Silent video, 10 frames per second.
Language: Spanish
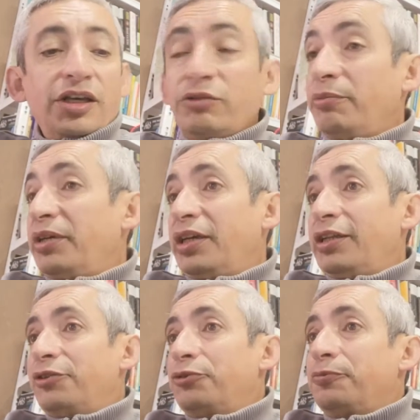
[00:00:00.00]
ya no me
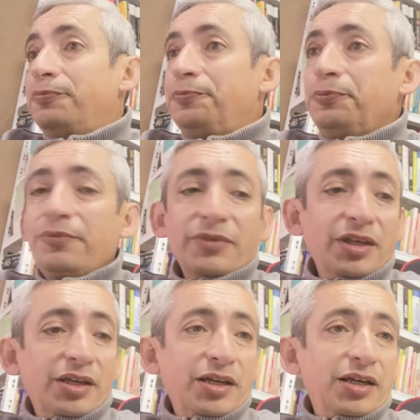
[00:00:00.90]
queda esto.
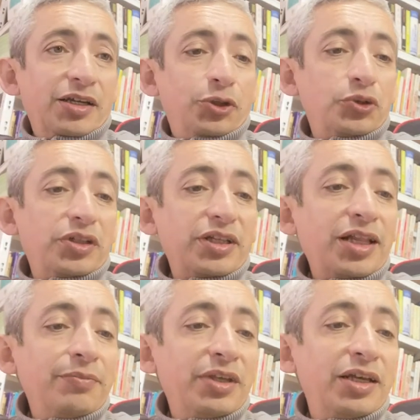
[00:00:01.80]
Entonces es
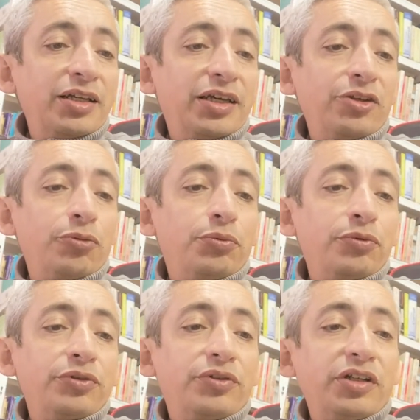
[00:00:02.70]
la miel que yo
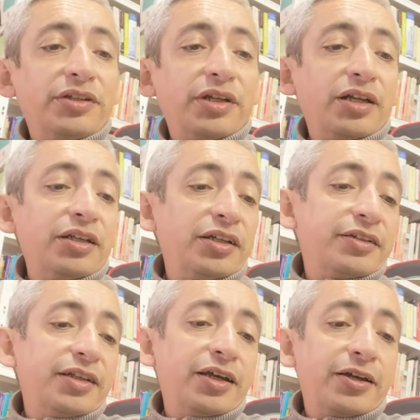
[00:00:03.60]
pude utilizar y
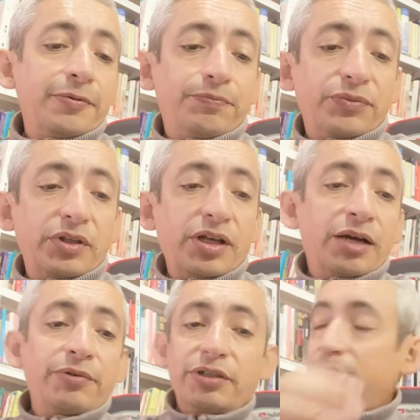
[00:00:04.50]
esta
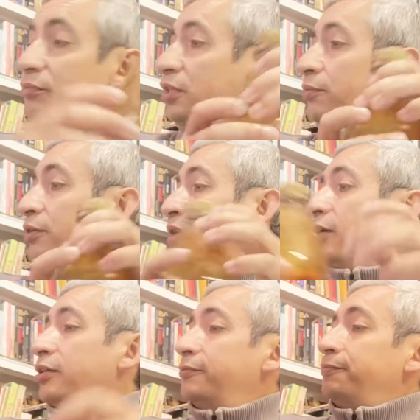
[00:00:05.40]
abre, abre
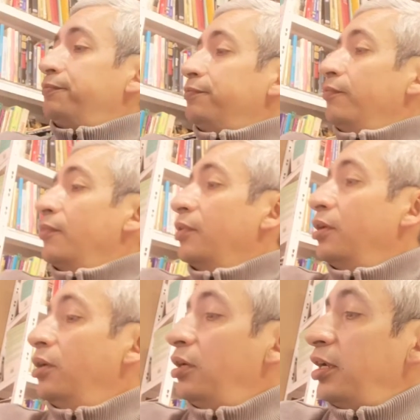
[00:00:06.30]
la,
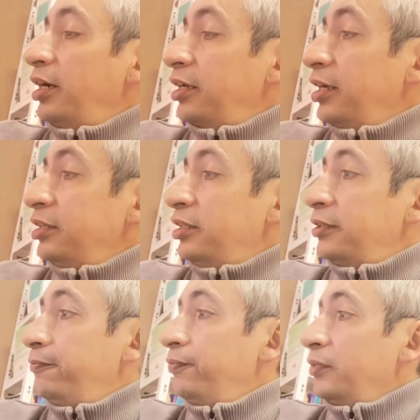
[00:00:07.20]

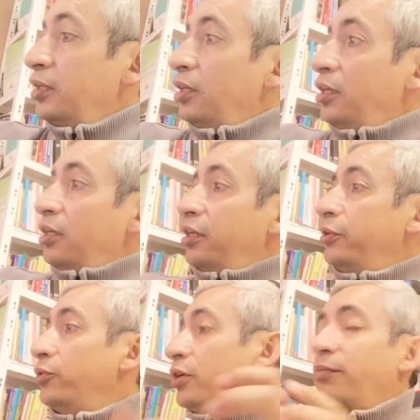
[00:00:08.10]
garganta. Es
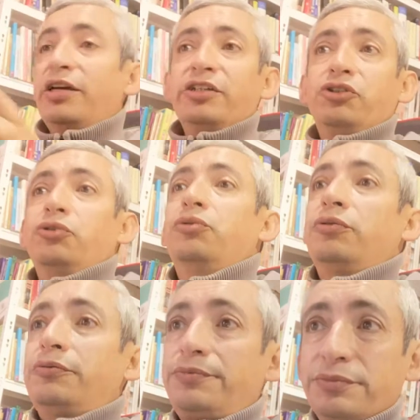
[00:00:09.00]
lo que me ha
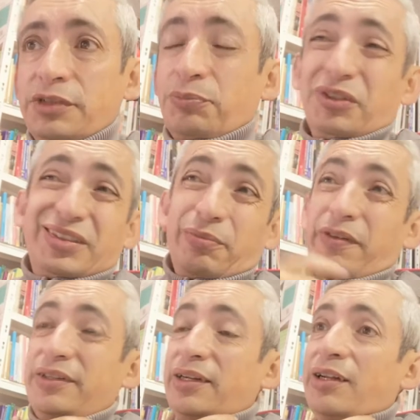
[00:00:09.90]
hecho, después que se me
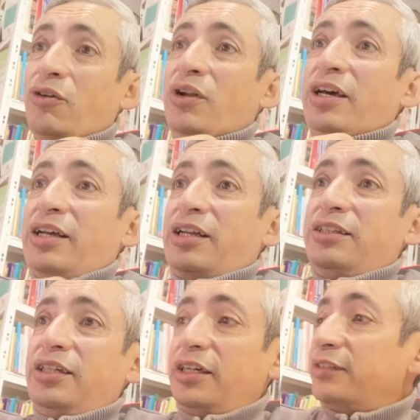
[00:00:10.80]
había cerrado la
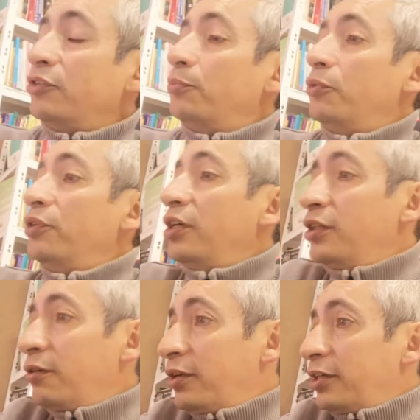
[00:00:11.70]
garganta, casi no podía
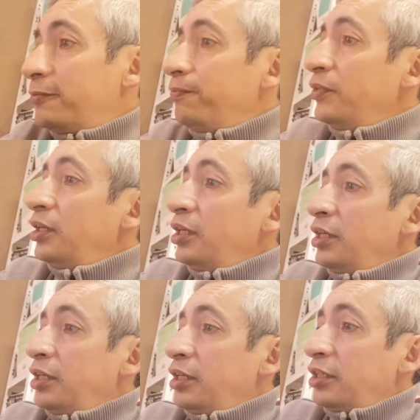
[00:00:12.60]
ni hablar.
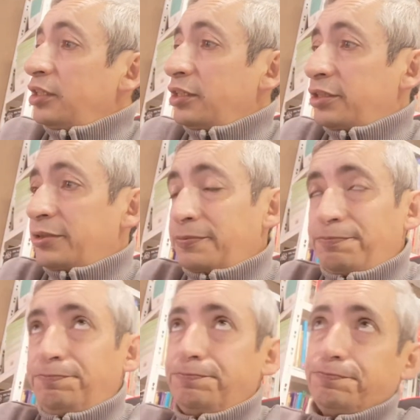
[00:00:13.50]
Em,